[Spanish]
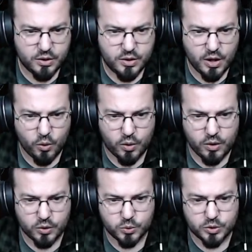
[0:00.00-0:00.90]
ya lo creo
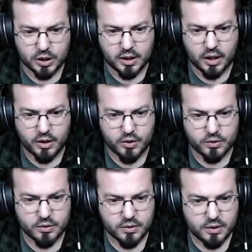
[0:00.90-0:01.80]
que es un chascarrillo.
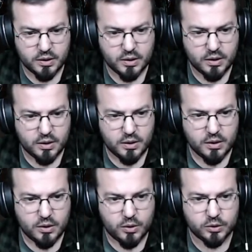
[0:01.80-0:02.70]

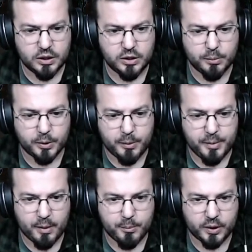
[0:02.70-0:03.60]
No sé si lo podré
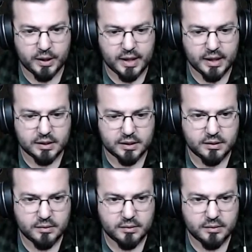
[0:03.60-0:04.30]
pillar por detrás.